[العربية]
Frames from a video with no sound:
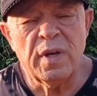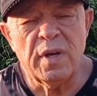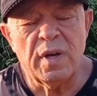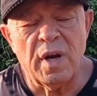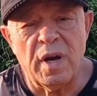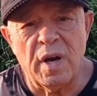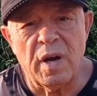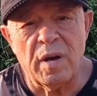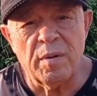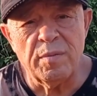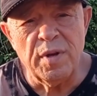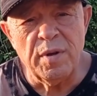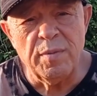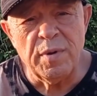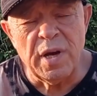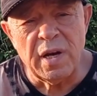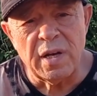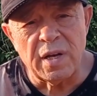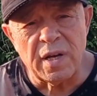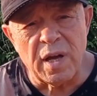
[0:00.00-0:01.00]
يا
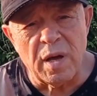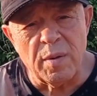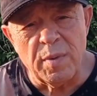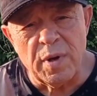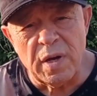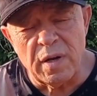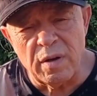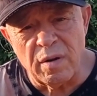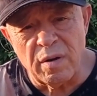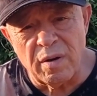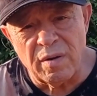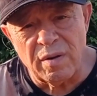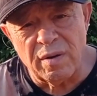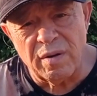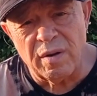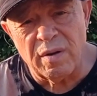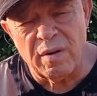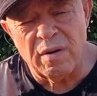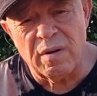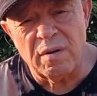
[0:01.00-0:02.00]
حبيبي الكمال إلى
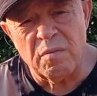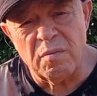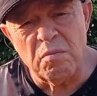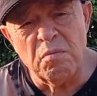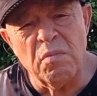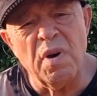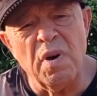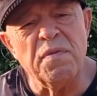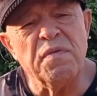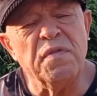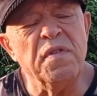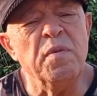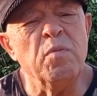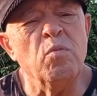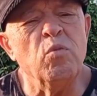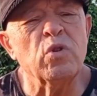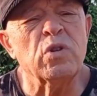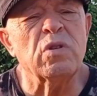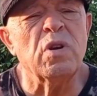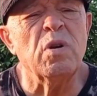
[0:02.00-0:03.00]
الله ما في
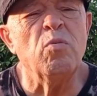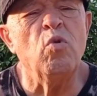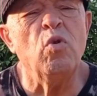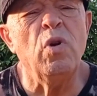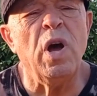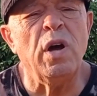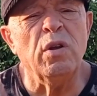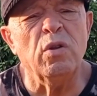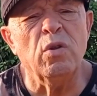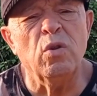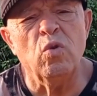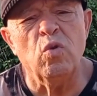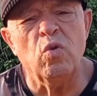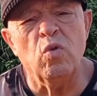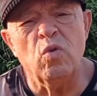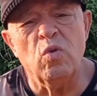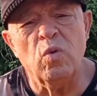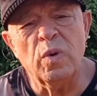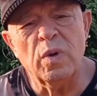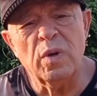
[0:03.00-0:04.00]
مطرب ولا
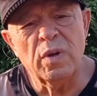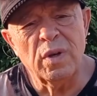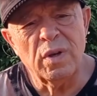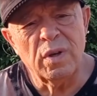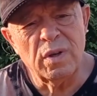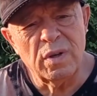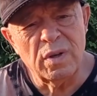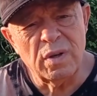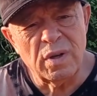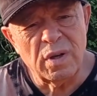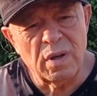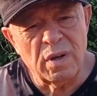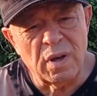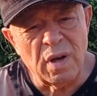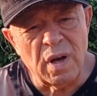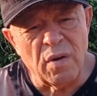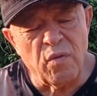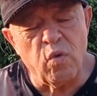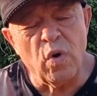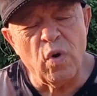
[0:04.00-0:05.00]
عنده
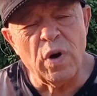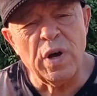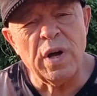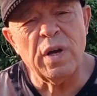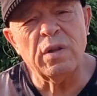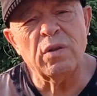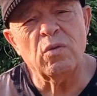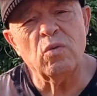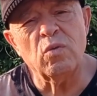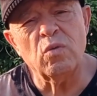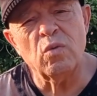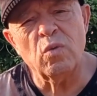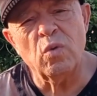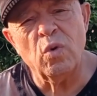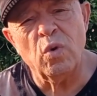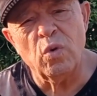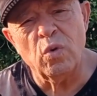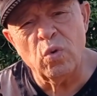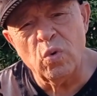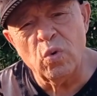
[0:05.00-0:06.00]
هفوات
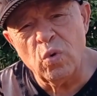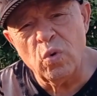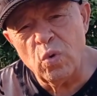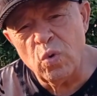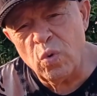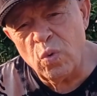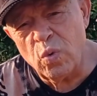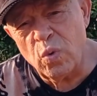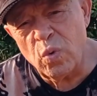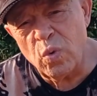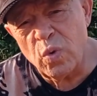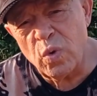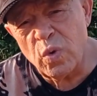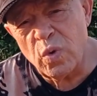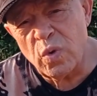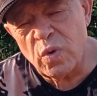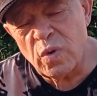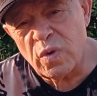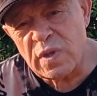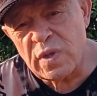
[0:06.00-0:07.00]
وعنده
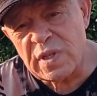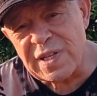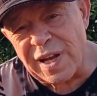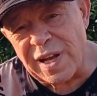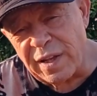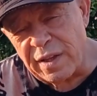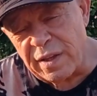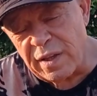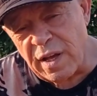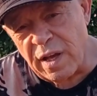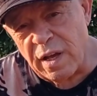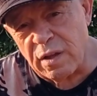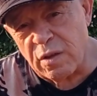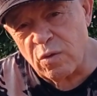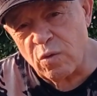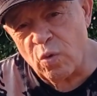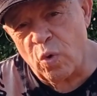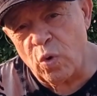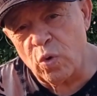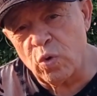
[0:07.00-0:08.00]
سلتات
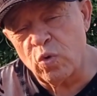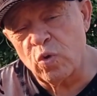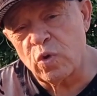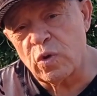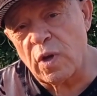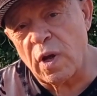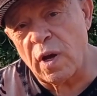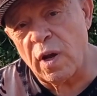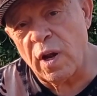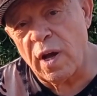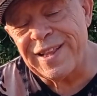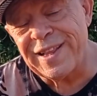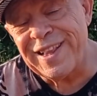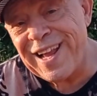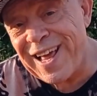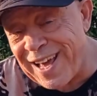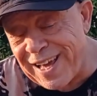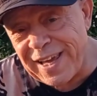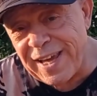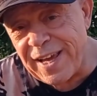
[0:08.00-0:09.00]
وعنده طلعات
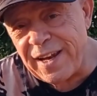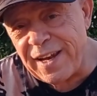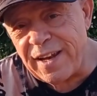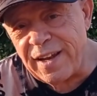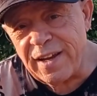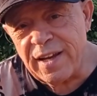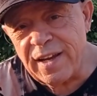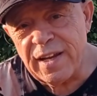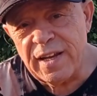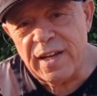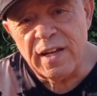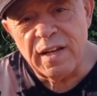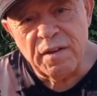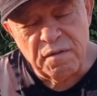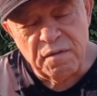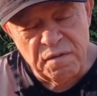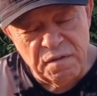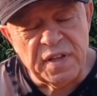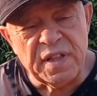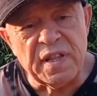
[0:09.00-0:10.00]
لكن
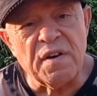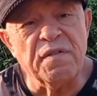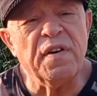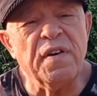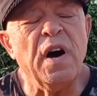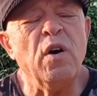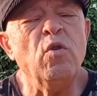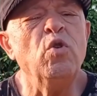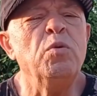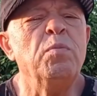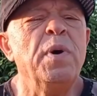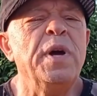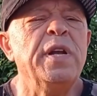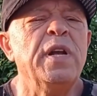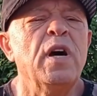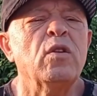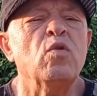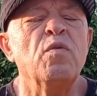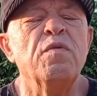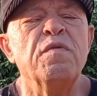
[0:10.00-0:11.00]
في تفاوت
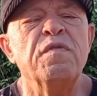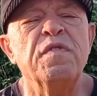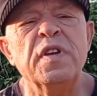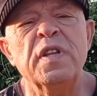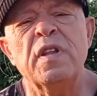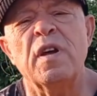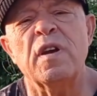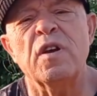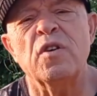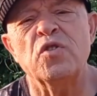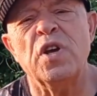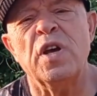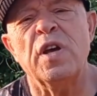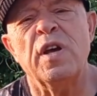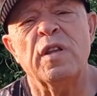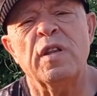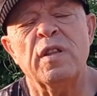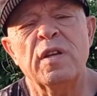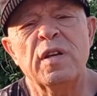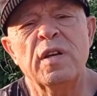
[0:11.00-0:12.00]
بيناتهم في
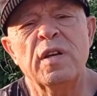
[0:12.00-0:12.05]
درجات